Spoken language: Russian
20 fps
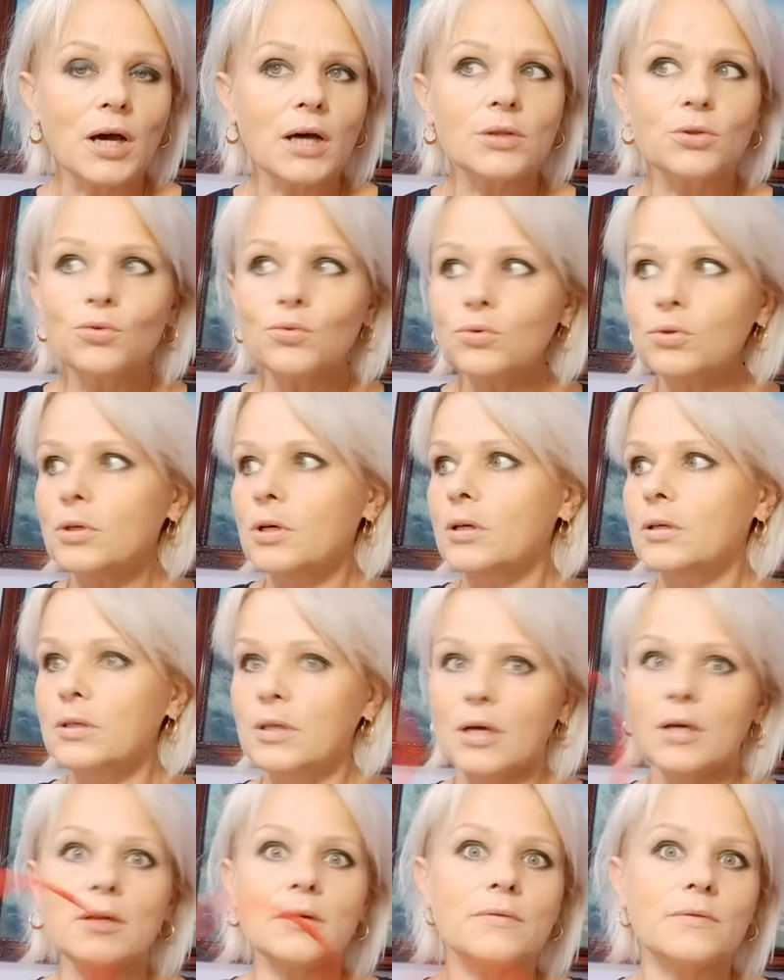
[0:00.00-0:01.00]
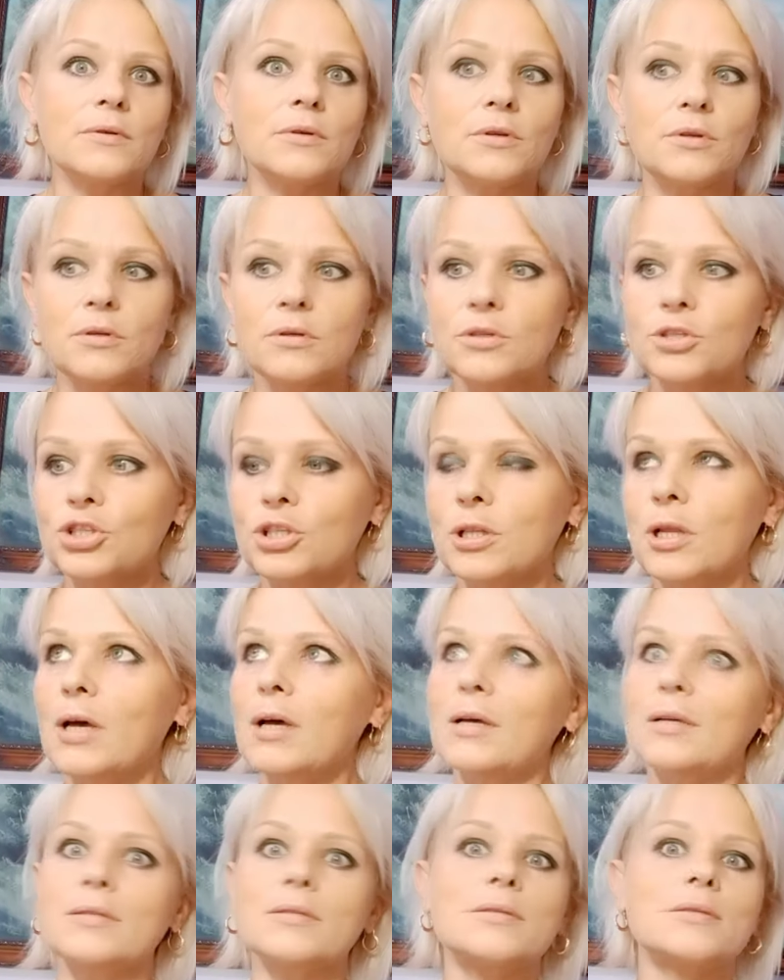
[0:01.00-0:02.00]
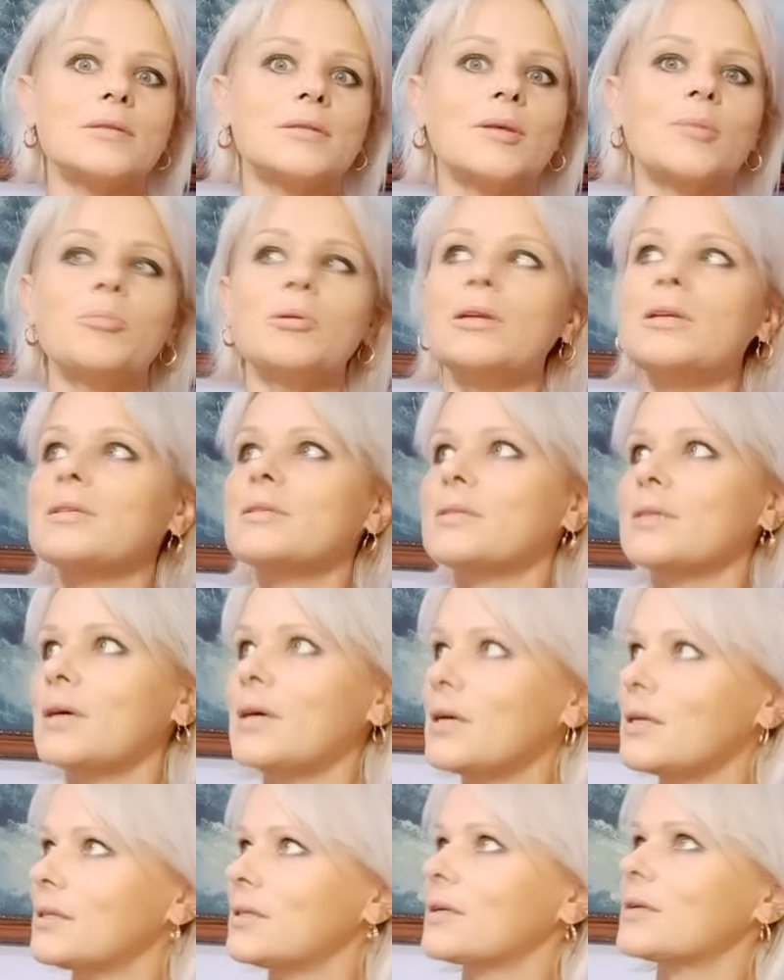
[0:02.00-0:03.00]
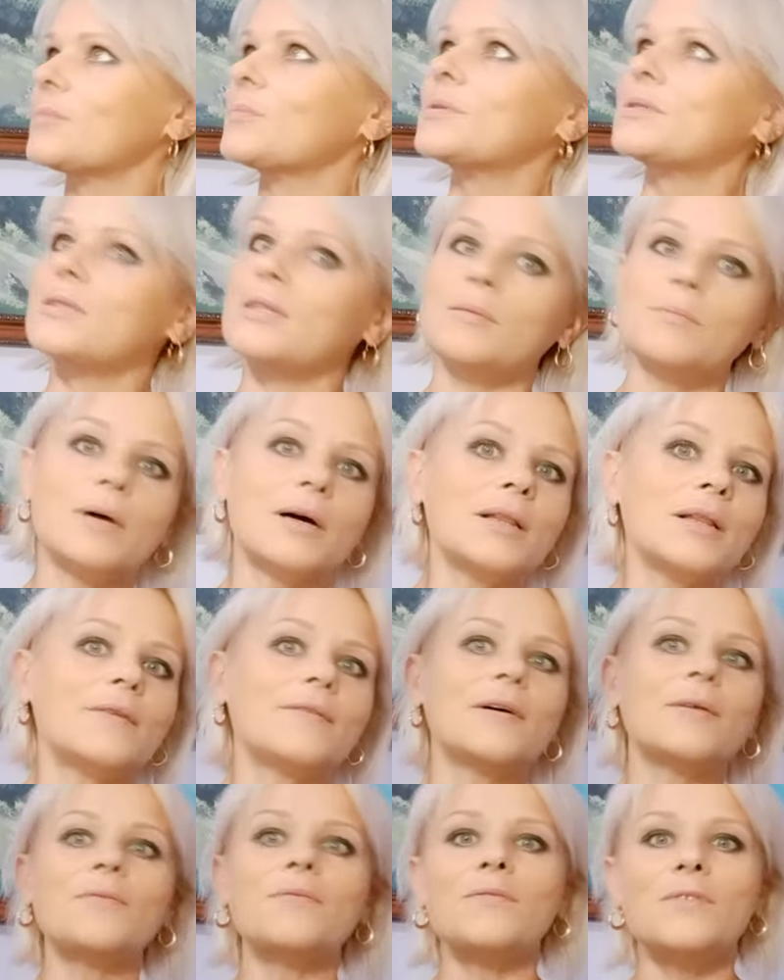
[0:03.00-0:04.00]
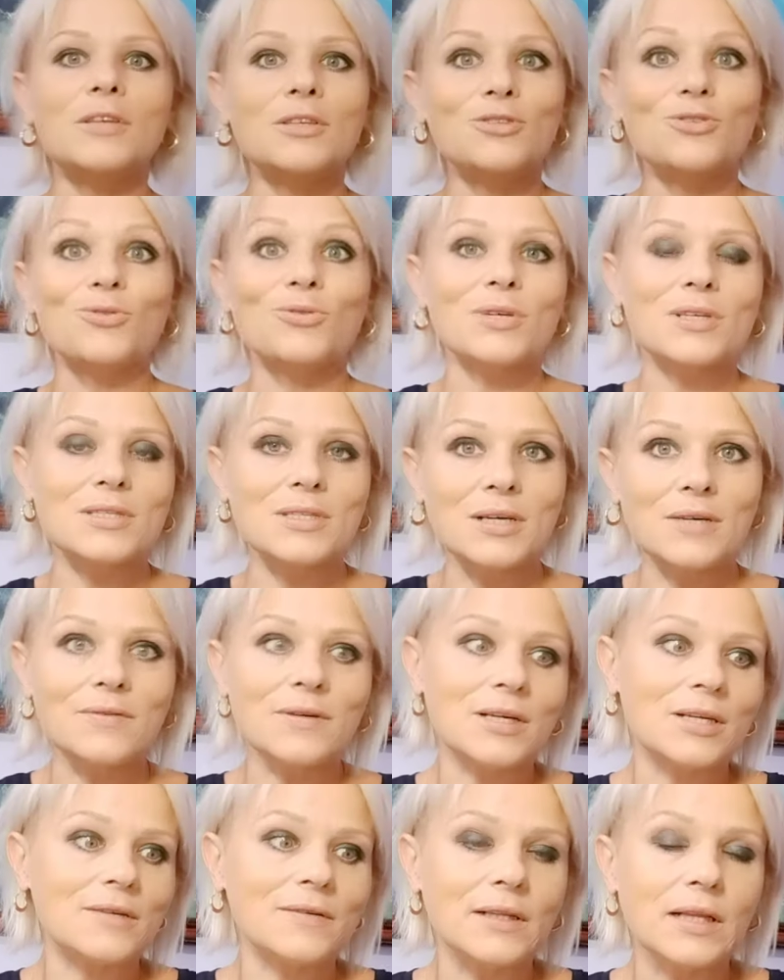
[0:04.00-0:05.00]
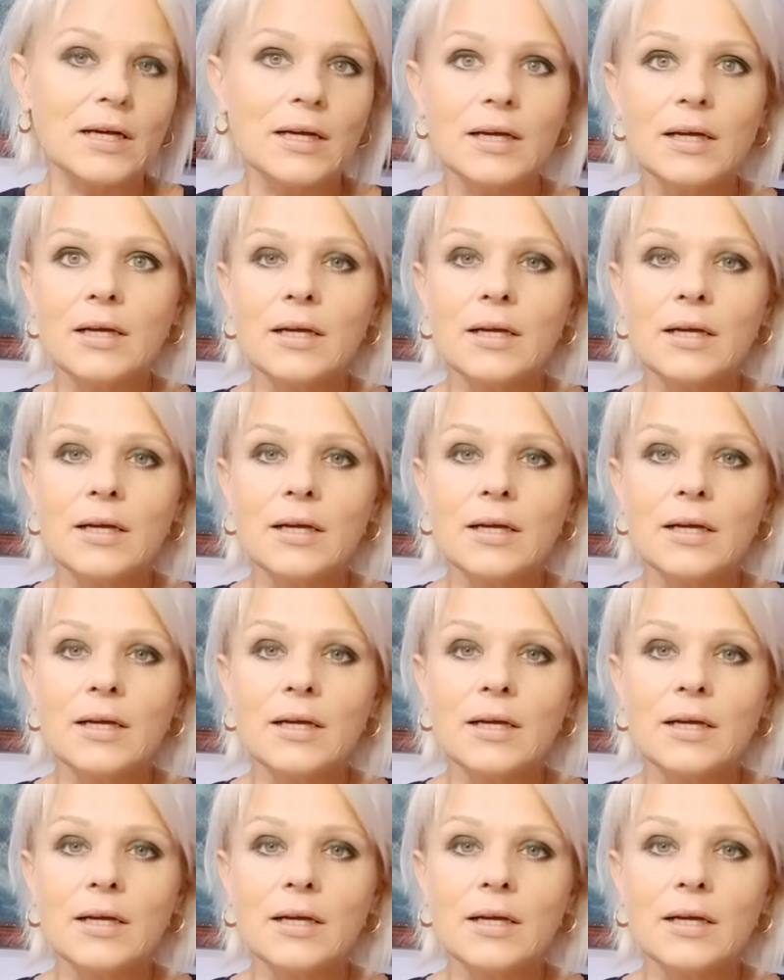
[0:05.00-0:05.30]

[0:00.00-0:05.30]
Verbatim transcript: А тут я шла с стабилизатором, снимала вам видео, разговаривала.